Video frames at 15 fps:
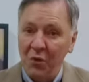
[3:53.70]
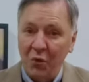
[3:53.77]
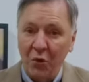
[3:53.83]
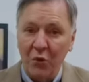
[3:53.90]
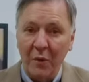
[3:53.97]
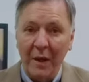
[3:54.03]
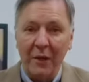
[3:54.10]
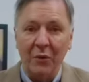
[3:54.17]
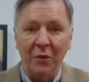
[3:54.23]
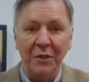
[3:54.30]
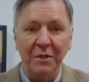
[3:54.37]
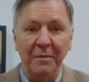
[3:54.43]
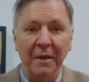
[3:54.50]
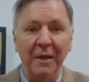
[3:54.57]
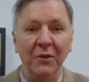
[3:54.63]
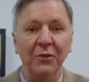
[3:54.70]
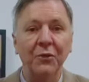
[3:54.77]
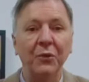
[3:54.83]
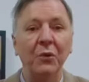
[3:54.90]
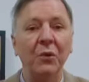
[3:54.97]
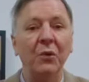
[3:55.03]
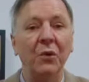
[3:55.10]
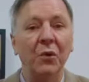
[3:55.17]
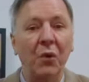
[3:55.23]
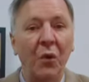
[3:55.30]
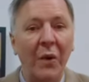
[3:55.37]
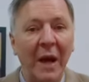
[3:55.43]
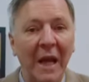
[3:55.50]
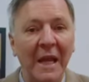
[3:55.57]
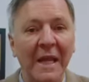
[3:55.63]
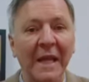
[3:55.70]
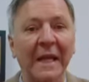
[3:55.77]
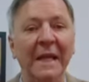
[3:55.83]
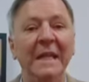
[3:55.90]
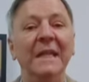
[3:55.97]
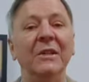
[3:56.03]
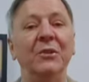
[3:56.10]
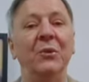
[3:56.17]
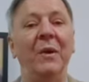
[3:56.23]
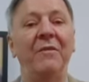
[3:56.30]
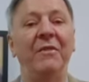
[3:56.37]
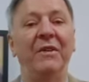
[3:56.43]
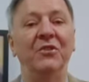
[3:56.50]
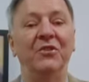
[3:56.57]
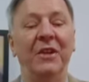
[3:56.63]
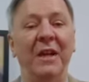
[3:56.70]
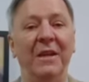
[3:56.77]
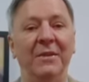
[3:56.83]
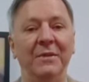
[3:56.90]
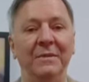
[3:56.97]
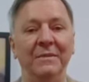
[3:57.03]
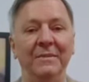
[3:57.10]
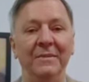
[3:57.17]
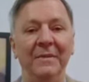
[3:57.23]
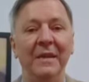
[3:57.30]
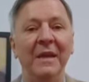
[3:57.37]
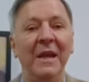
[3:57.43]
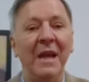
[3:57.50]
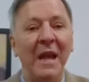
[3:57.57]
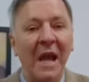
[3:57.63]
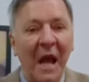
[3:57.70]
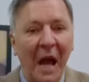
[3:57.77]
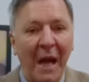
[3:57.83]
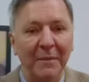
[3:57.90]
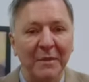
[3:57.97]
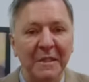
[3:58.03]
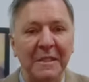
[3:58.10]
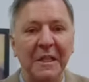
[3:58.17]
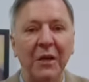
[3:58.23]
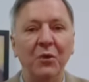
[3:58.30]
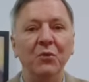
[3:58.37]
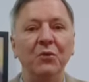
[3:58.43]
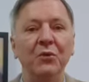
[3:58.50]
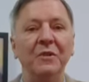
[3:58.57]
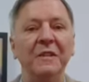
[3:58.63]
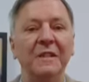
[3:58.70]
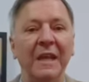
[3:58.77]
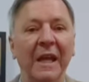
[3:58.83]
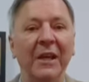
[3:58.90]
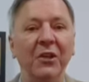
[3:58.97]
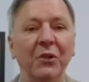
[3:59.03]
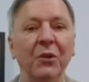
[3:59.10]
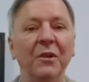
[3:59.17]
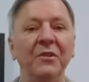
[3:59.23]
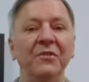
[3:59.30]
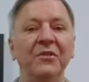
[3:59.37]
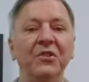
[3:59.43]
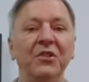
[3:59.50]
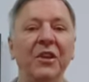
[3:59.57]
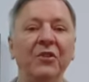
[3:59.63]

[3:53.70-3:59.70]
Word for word: com o acolhimento, com a alegria do Evangelho. A missão dos seguidores de